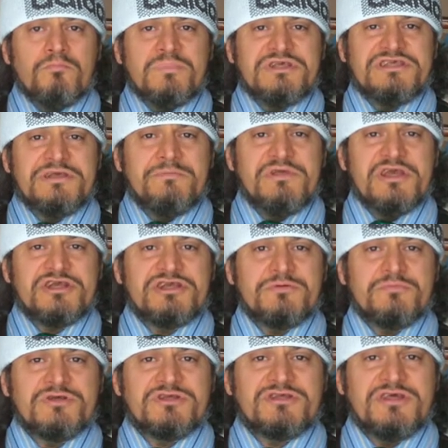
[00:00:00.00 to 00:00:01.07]
bizim
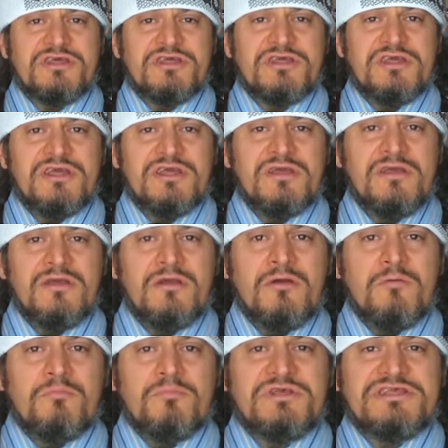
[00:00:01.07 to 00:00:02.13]
yaşımızdaki,
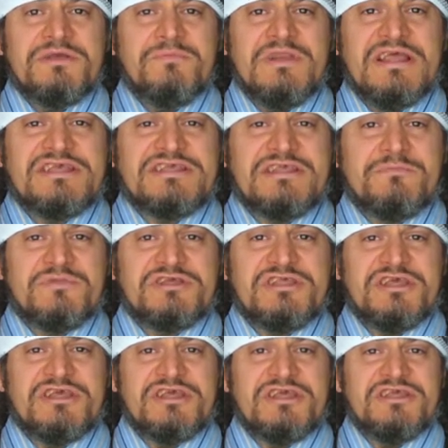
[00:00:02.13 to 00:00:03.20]
bizim
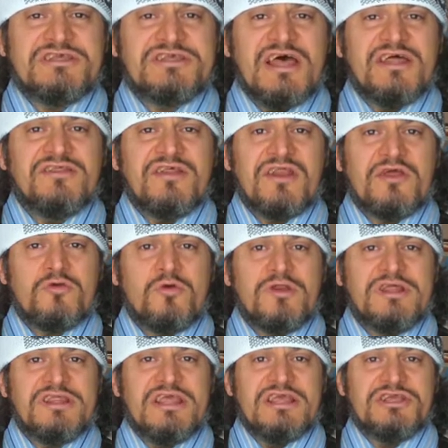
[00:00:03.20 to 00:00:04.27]
neslimizdeki insanlara
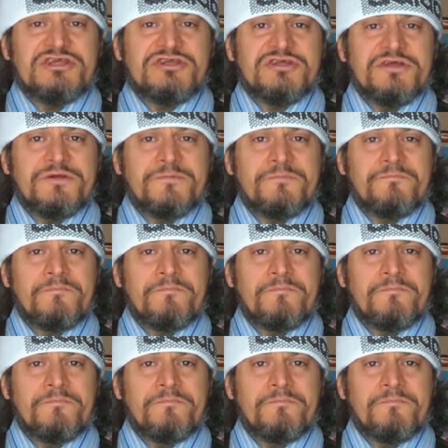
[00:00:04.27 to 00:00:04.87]
göre değişti.